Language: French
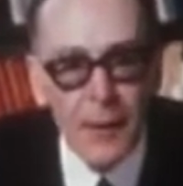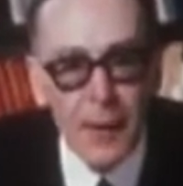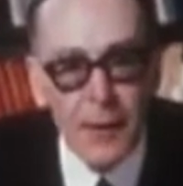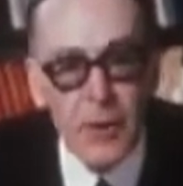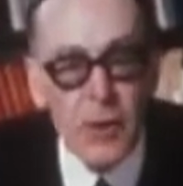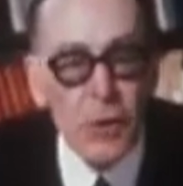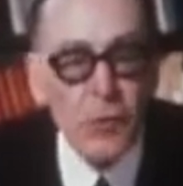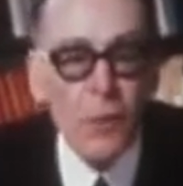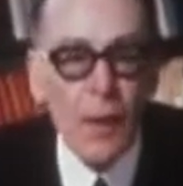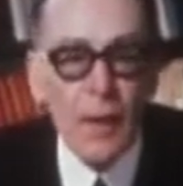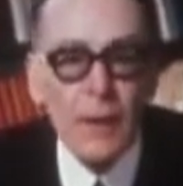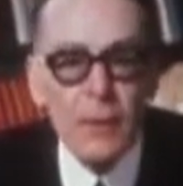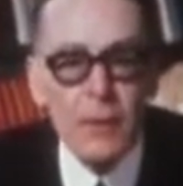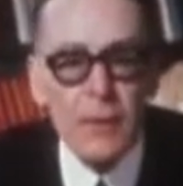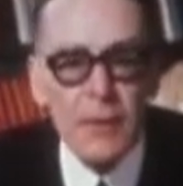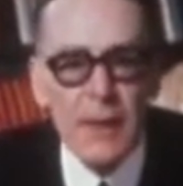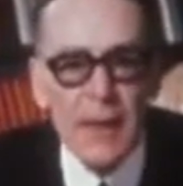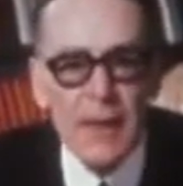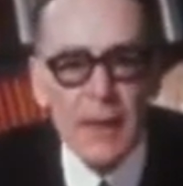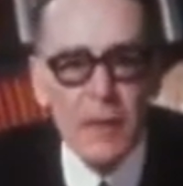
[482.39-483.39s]
Alors si je vous
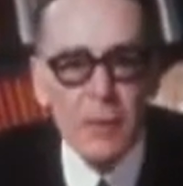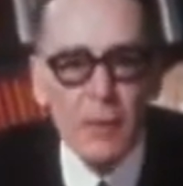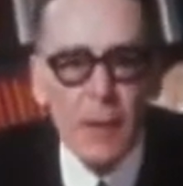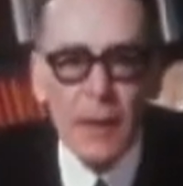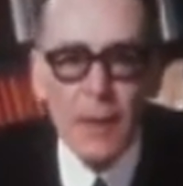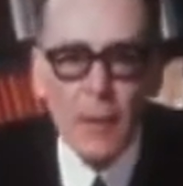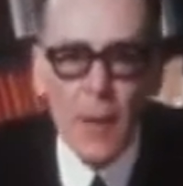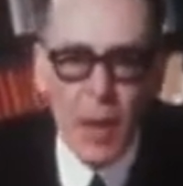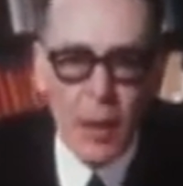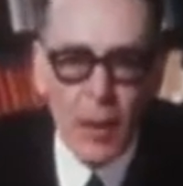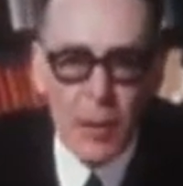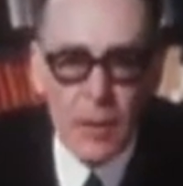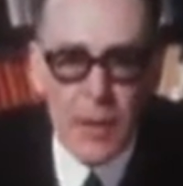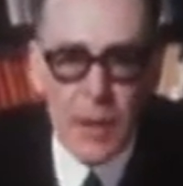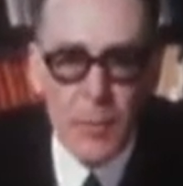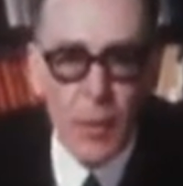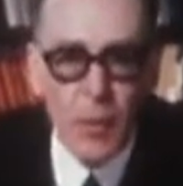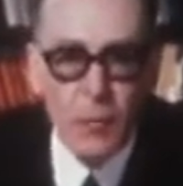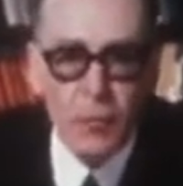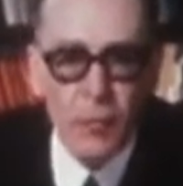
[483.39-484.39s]
raconte cette histoire, un,
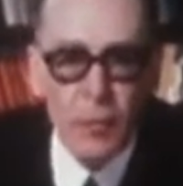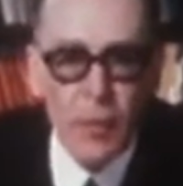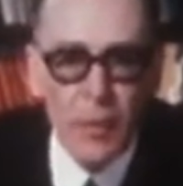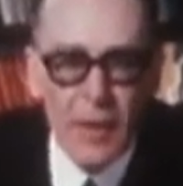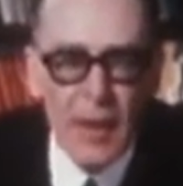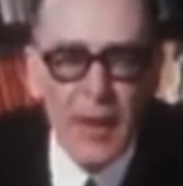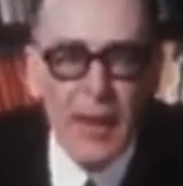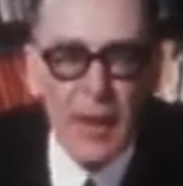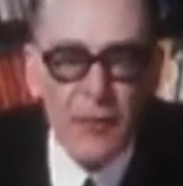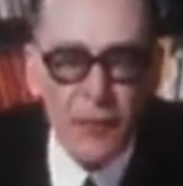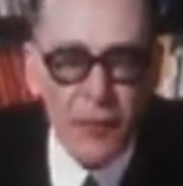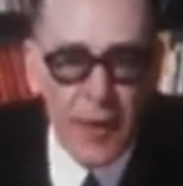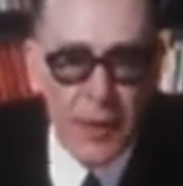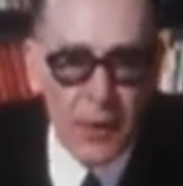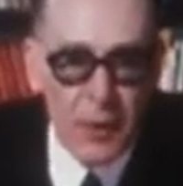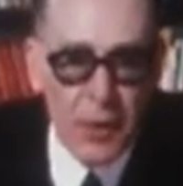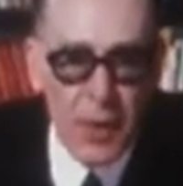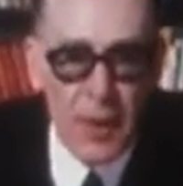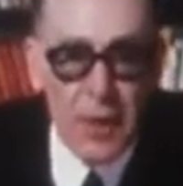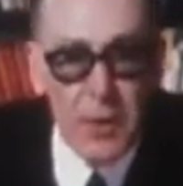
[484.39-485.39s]
c'est pour vous montrer que les
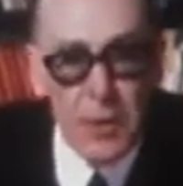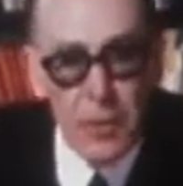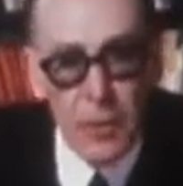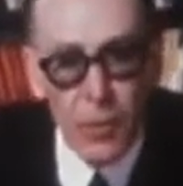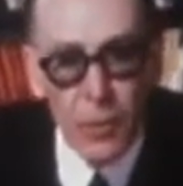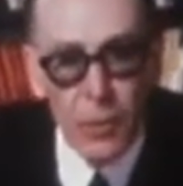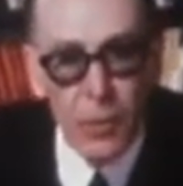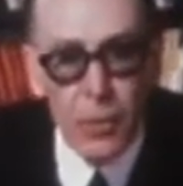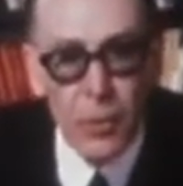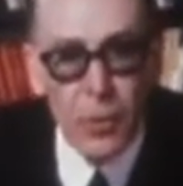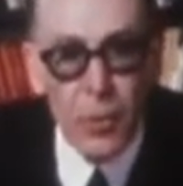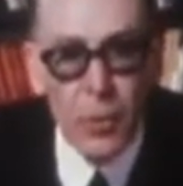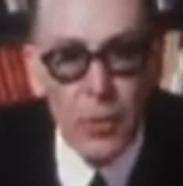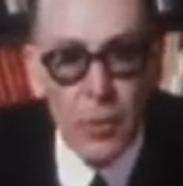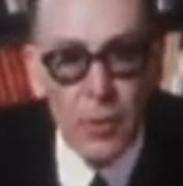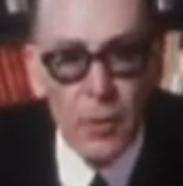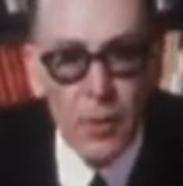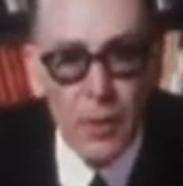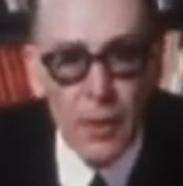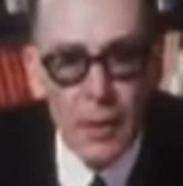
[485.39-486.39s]
frères de Jeanne sont drôles de
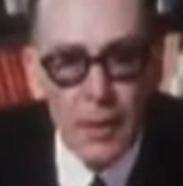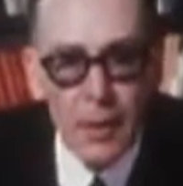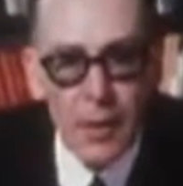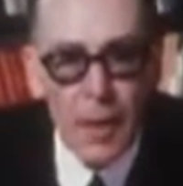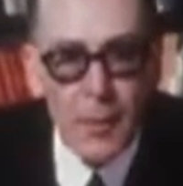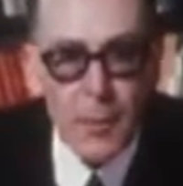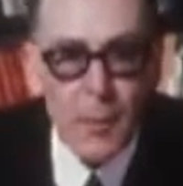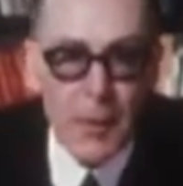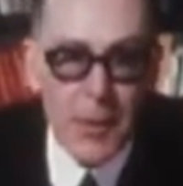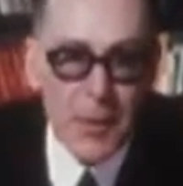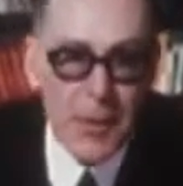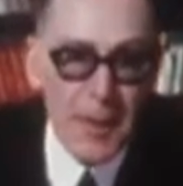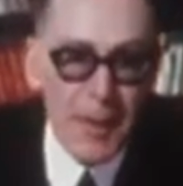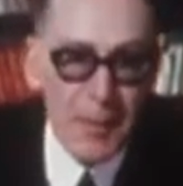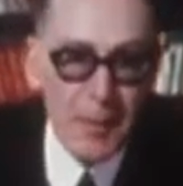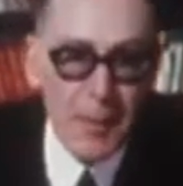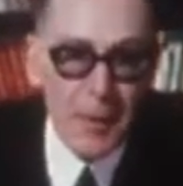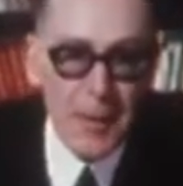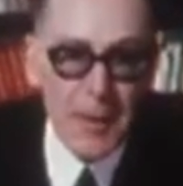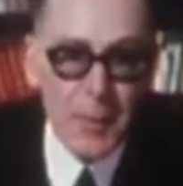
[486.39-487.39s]
coco, et puis
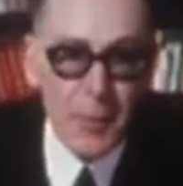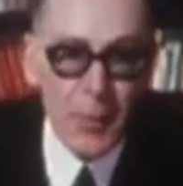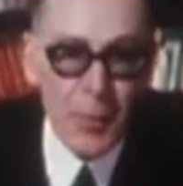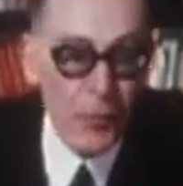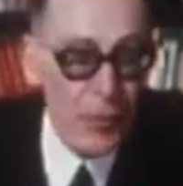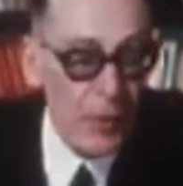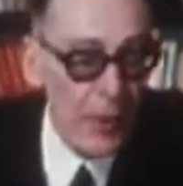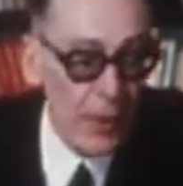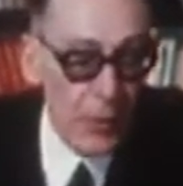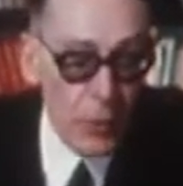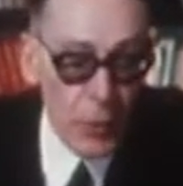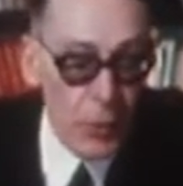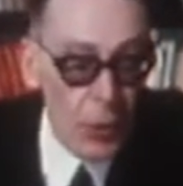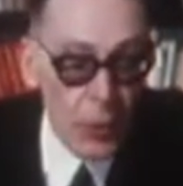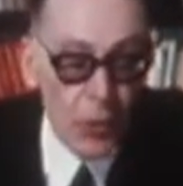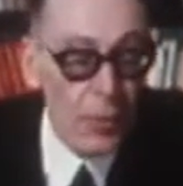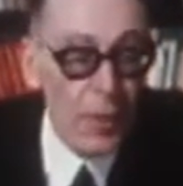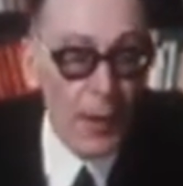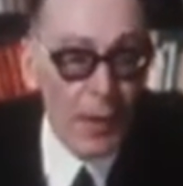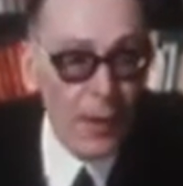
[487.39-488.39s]
deuxièmement, c'est pour vous dire
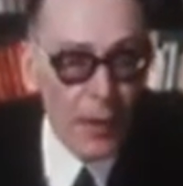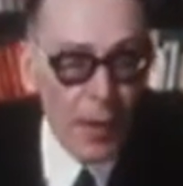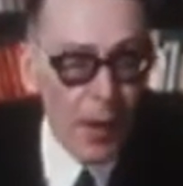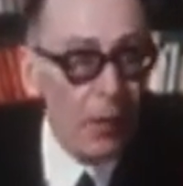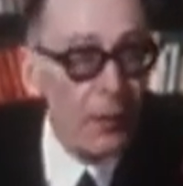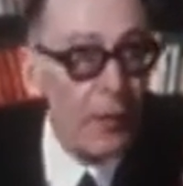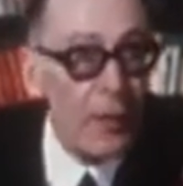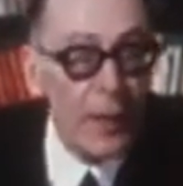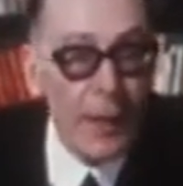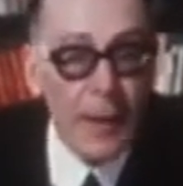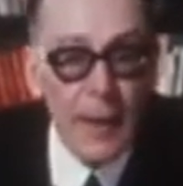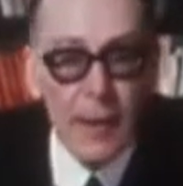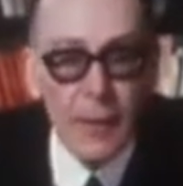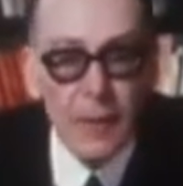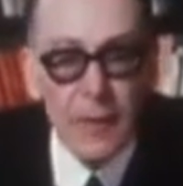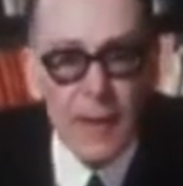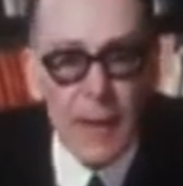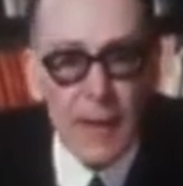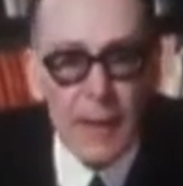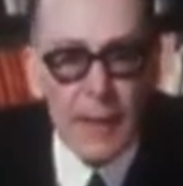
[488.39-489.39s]
qu'aujourd'hui encore, enfin il y a
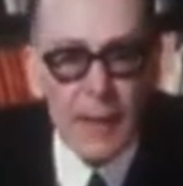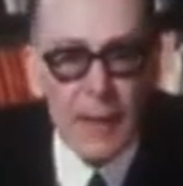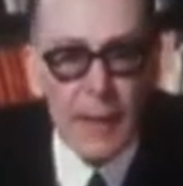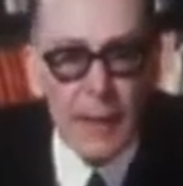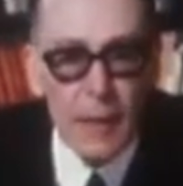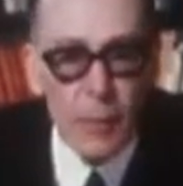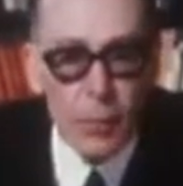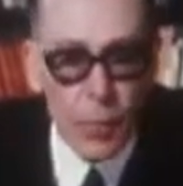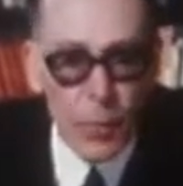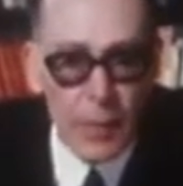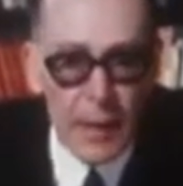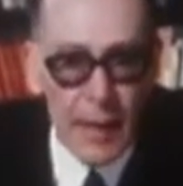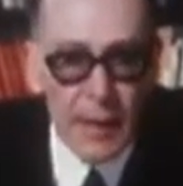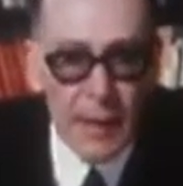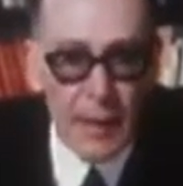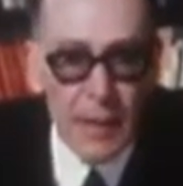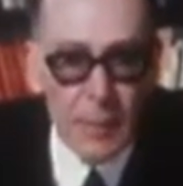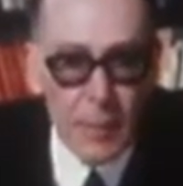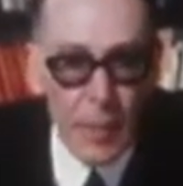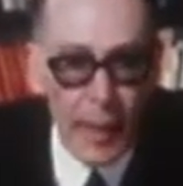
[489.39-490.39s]
quelques années, il y a des bouquins
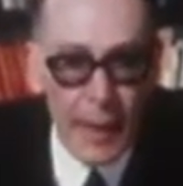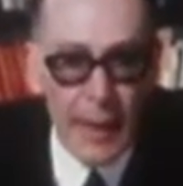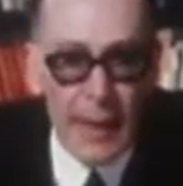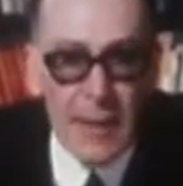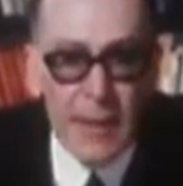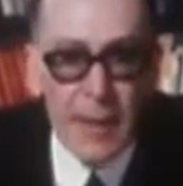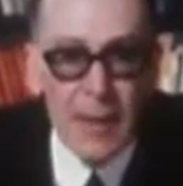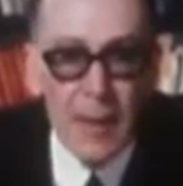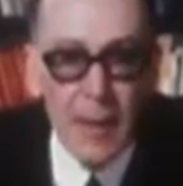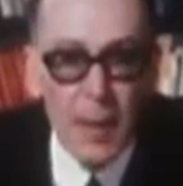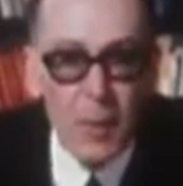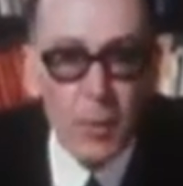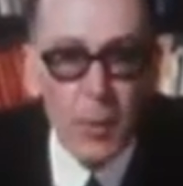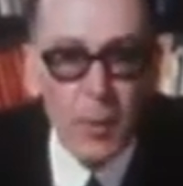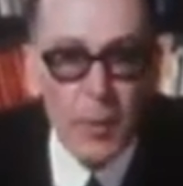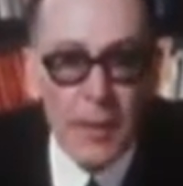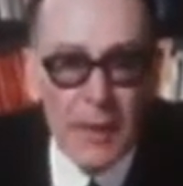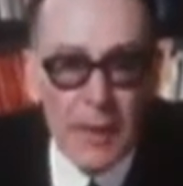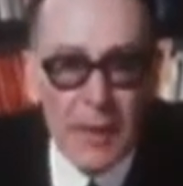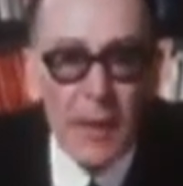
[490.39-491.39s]
qui paraissent
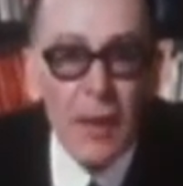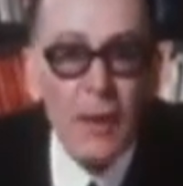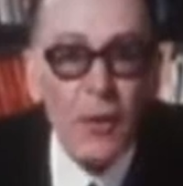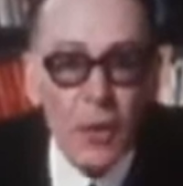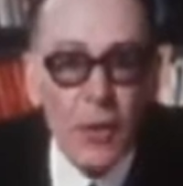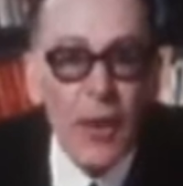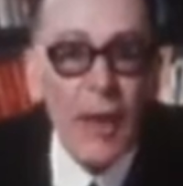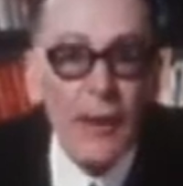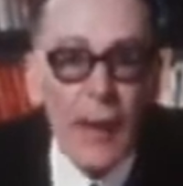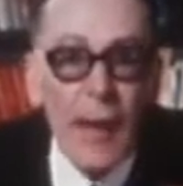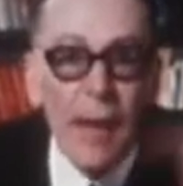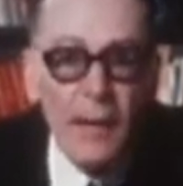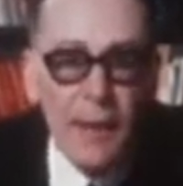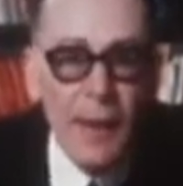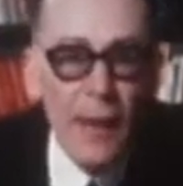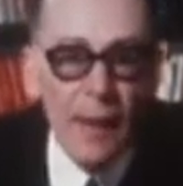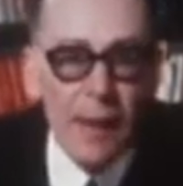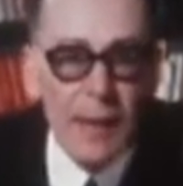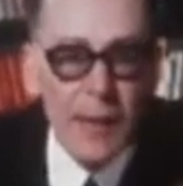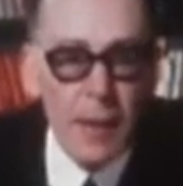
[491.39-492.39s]
pour dire Jeanne
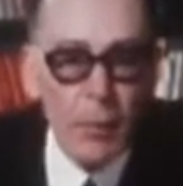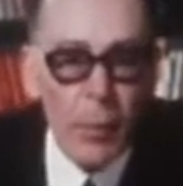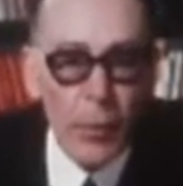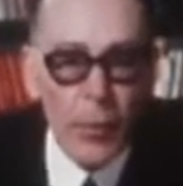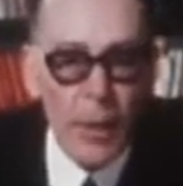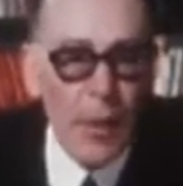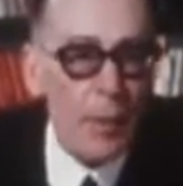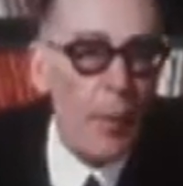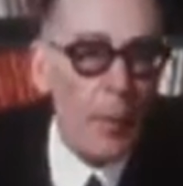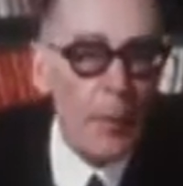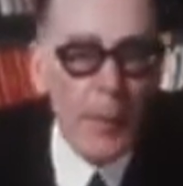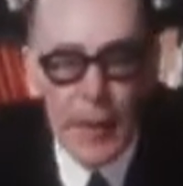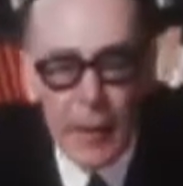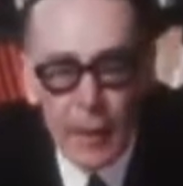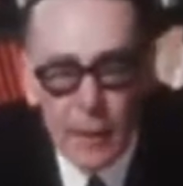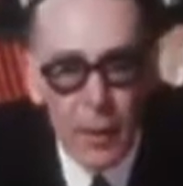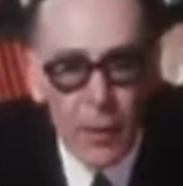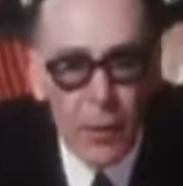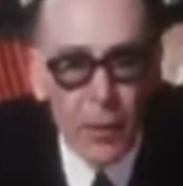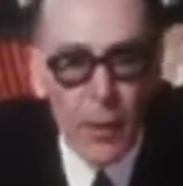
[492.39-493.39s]
a-t-elle été brûlée Mais
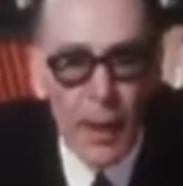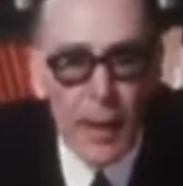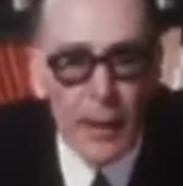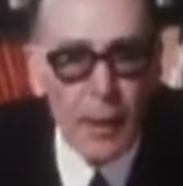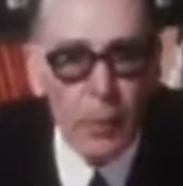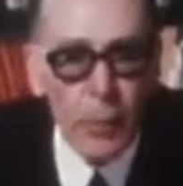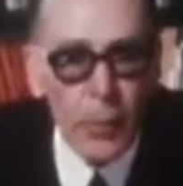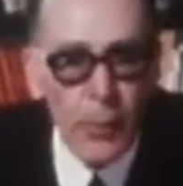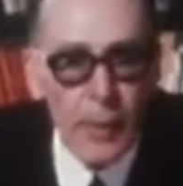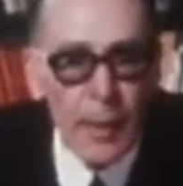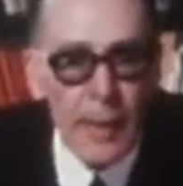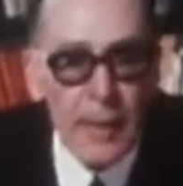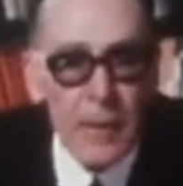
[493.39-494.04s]
bien entendu, elle a été brûlée.